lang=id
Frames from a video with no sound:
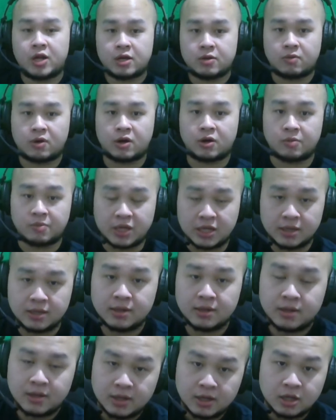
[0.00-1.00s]
lah, kurang lebih
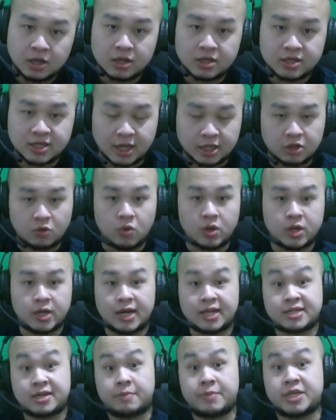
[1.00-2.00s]
saat gue
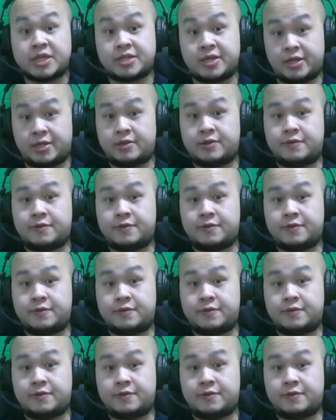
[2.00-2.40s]
kelas 6 SD.